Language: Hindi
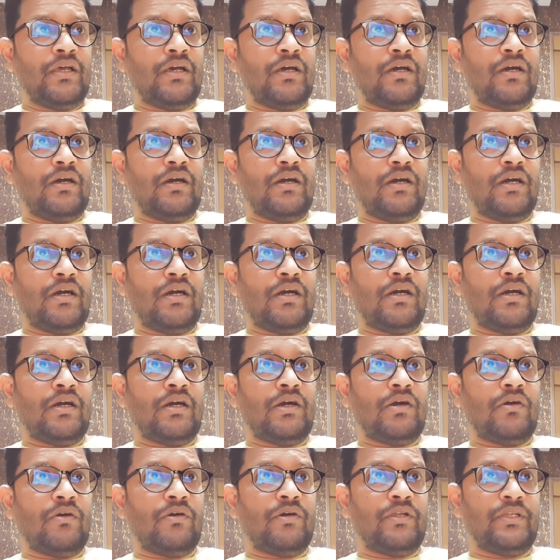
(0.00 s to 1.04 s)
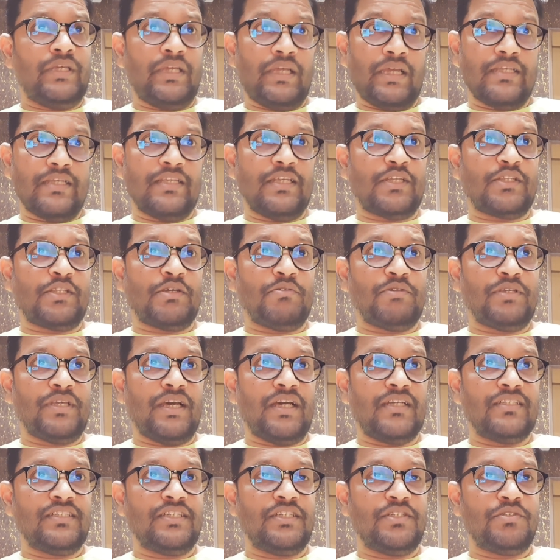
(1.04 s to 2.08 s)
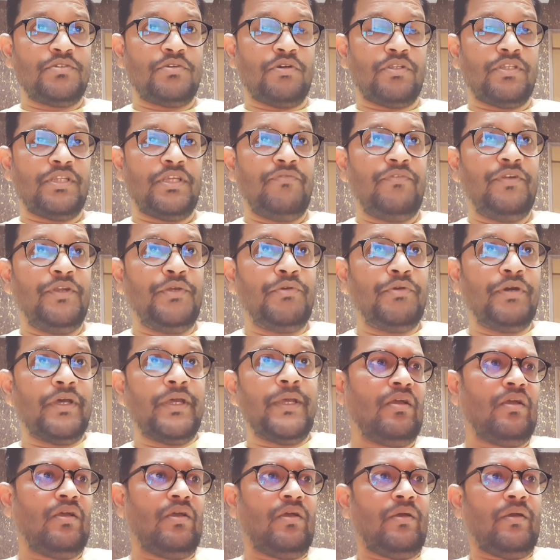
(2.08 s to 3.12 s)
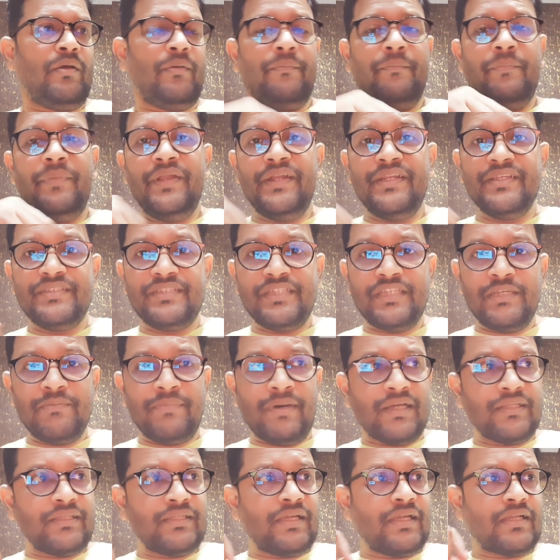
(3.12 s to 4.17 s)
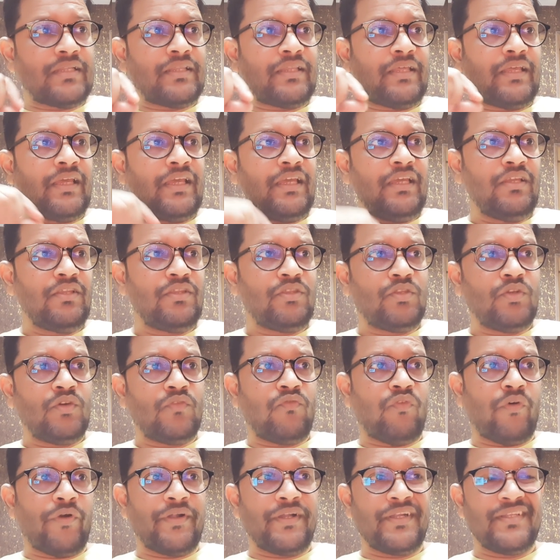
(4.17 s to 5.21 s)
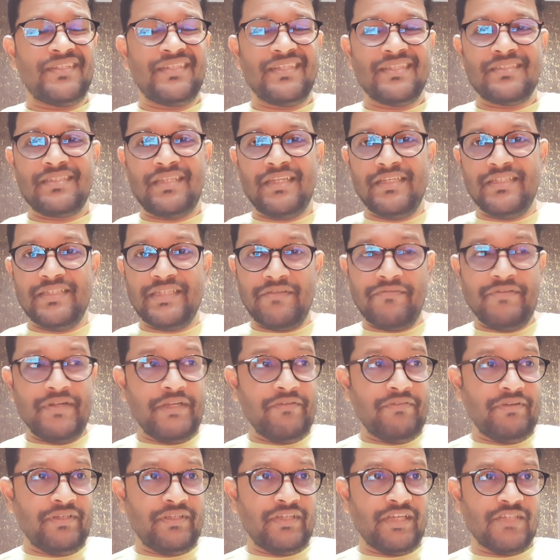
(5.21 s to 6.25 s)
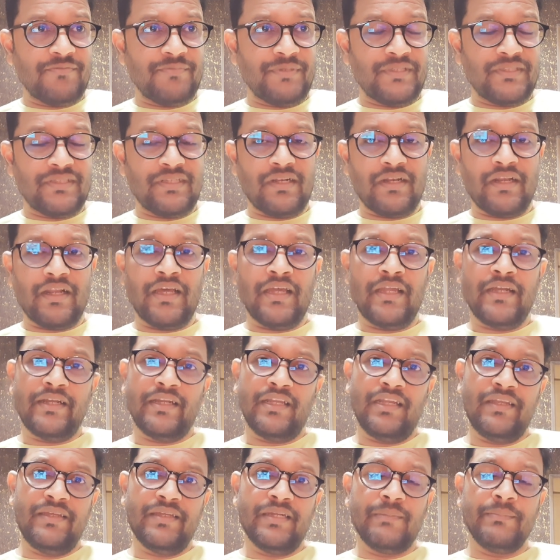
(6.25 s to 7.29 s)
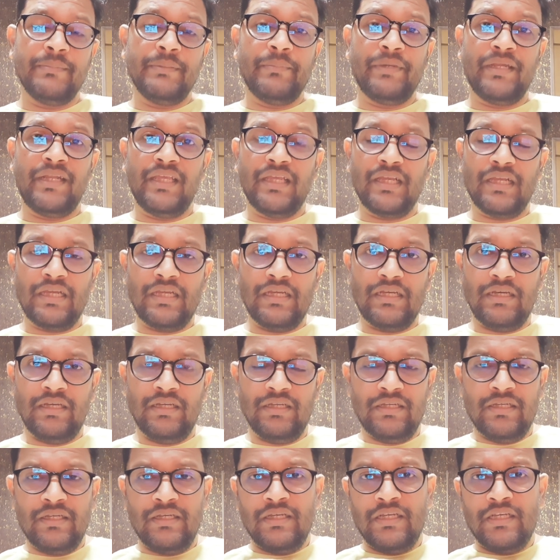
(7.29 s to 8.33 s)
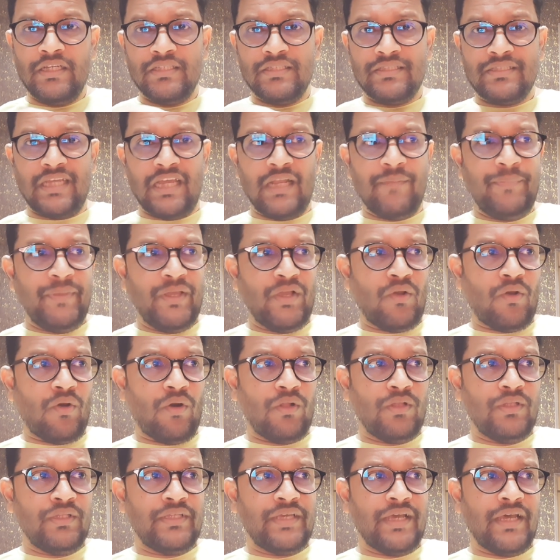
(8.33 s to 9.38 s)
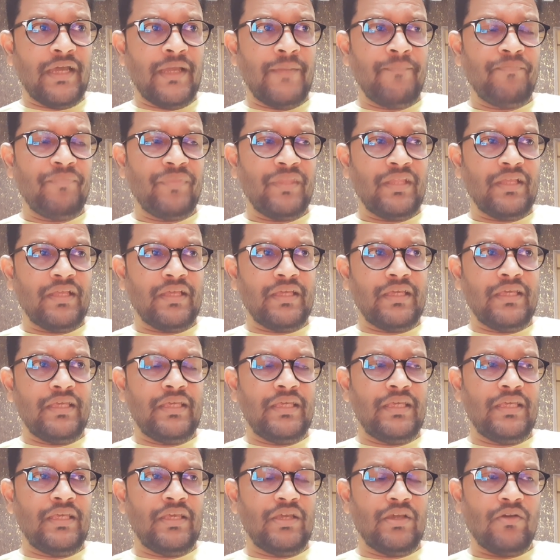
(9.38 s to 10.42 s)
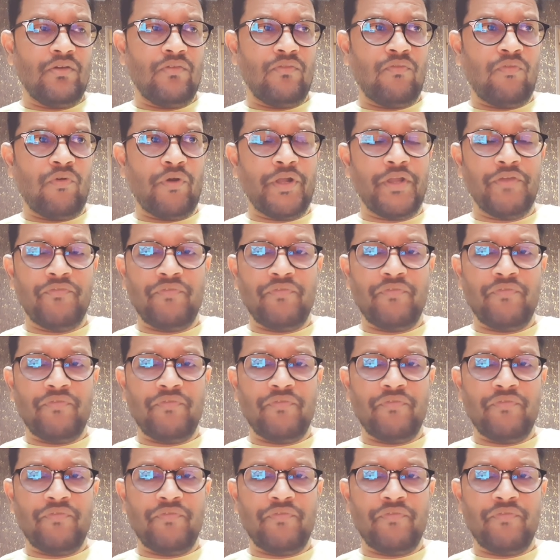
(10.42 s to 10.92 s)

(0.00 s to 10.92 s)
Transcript: और ये कह सकता हूं कि आज की चौथी वीडियो है बीटीसी की बात करते हैं तो 46371 के आसपास चल रहा है टेलीग्राम में मैंने एक स्कैल्पिंग कॉल दिया है कि फोर्टी